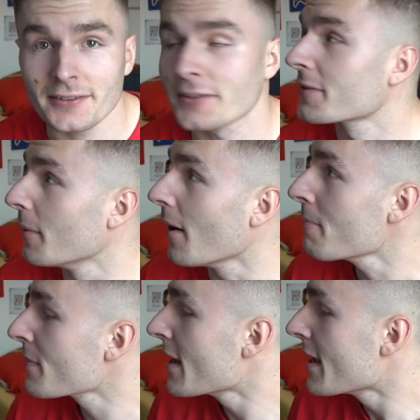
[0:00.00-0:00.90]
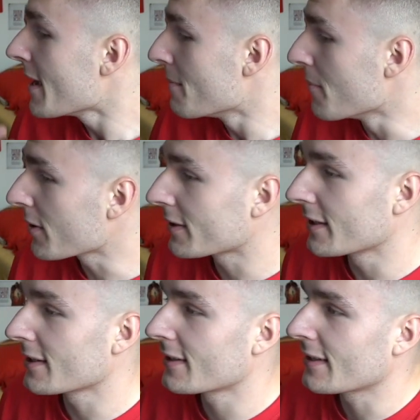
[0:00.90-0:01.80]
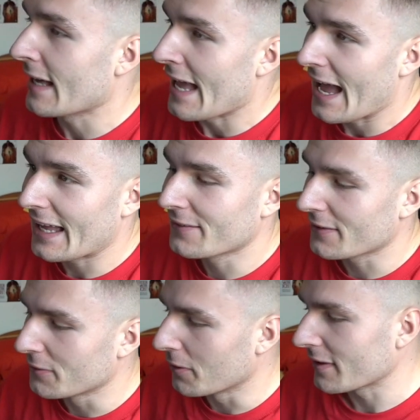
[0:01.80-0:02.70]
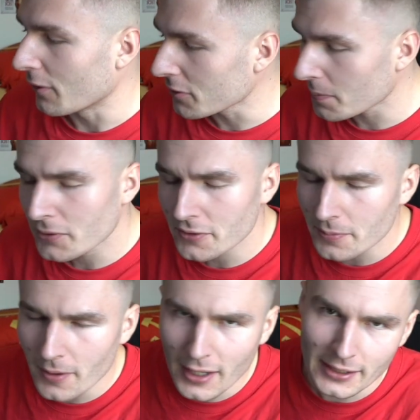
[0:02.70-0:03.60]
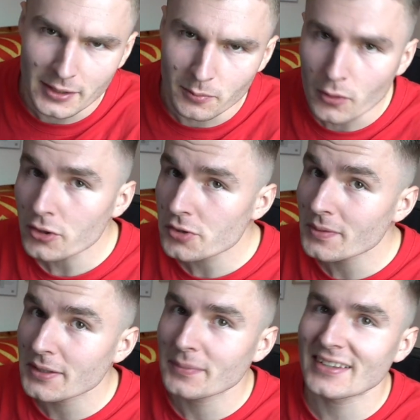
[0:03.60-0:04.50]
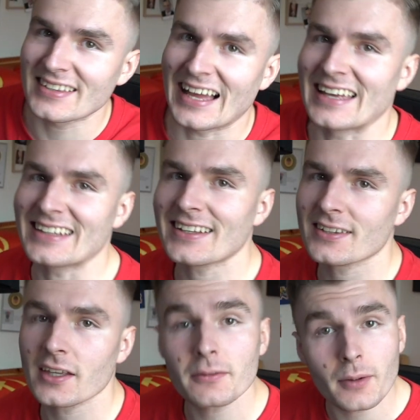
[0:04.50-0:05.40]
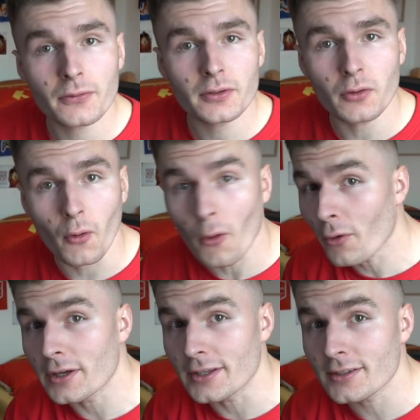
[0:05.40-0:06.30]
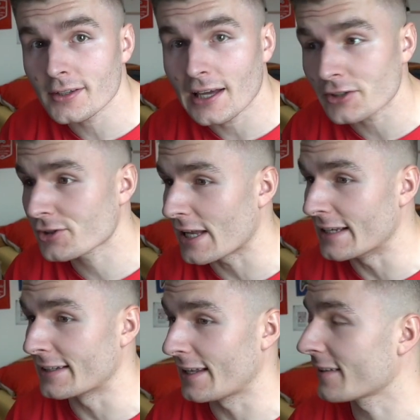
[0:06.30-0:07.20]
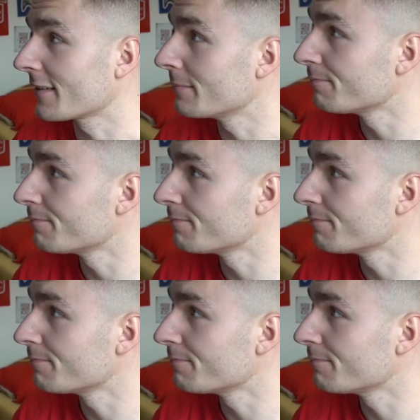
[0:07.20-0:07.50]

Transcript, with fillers: Und zwar möchte ich etwas Neues rausbringen, und zwar einen Merch mit dem Design, das ich jetzt mal von euch erstellen lasse.